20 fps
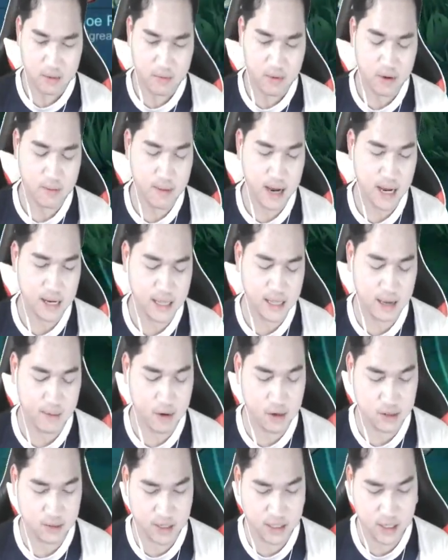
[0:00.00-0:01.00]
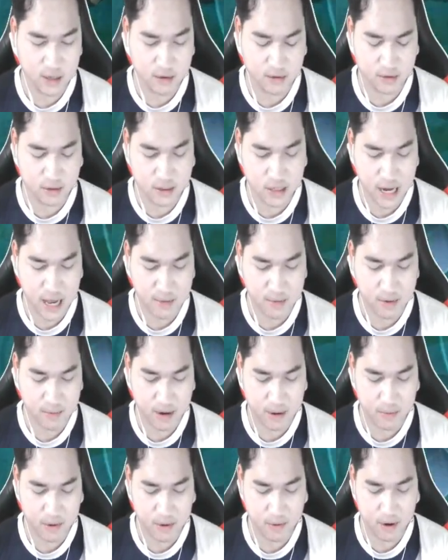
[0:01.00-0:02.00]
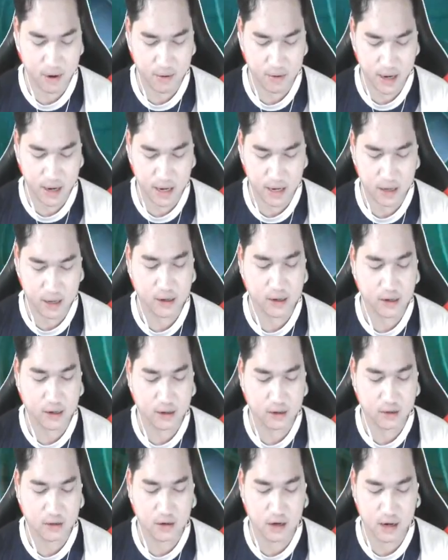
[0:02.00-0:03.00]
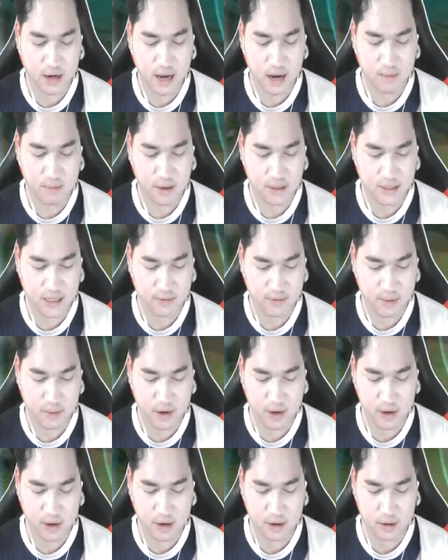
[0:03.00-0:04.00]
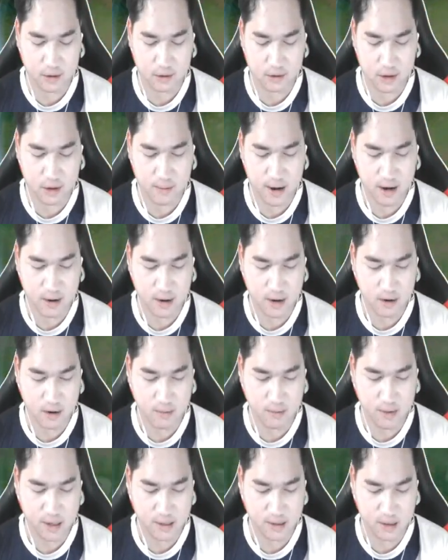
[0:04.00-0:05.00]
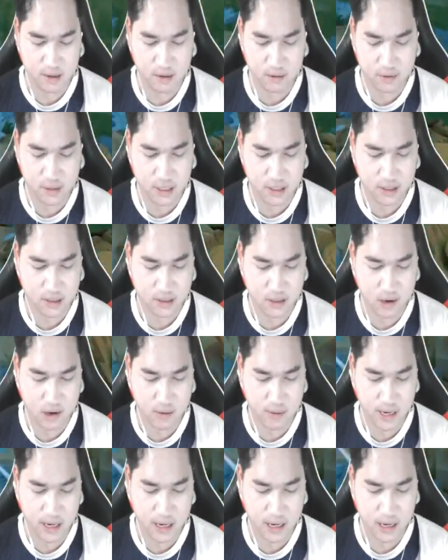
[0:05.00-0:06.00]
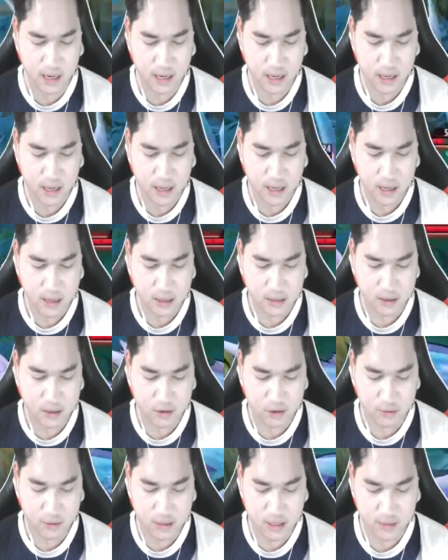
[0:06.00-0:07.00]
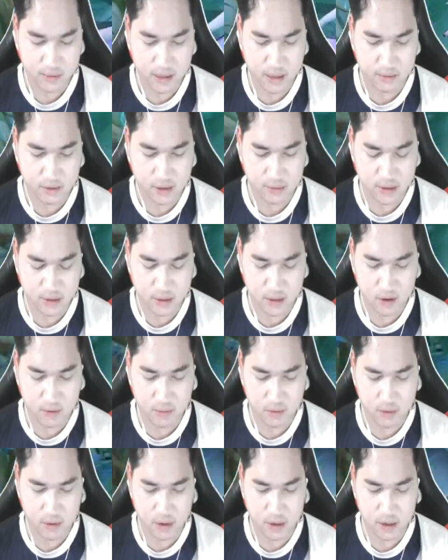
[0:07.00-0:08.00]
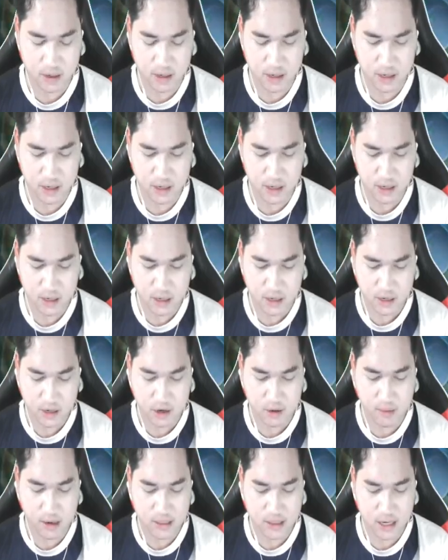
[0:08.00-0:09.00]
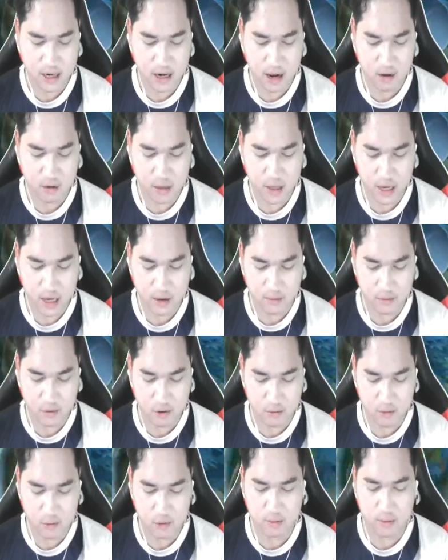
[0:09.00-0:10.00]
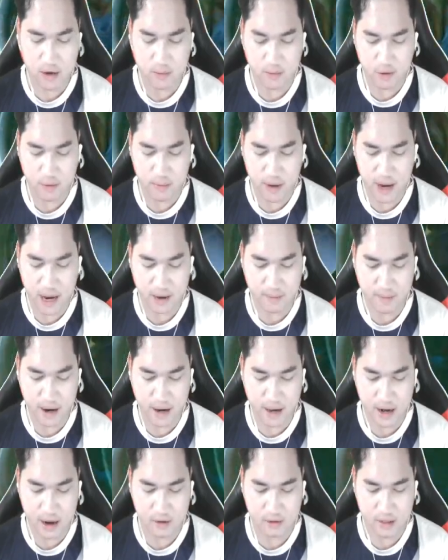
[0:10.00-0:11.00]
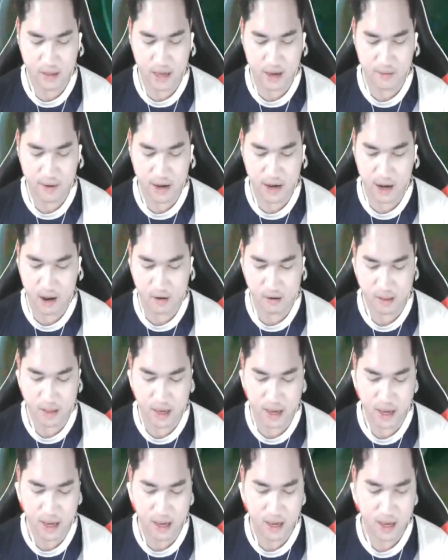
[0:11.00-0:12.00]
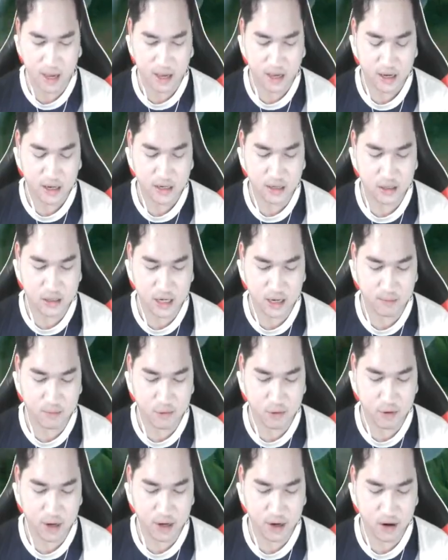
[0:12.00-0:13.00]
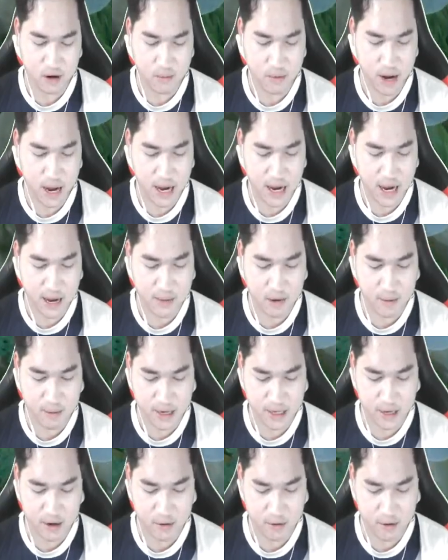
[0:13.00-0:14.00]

miền ban thế bong mà chân ông slide qua bây giờ bây giờ kêu này ra cả làm băng xả vết bây giờ cứ từ ban đầu lấy được ball từ từ được chạy tới score bây giờ tôi vừa sang bây giờ xem let's go bu liền liền kiểu bữa sang là ao thế nhom dùng luôn bữa muốn hại hại ao thế bây giờ ao thế kiểu chặt mùi cổng kháng á bong lại chân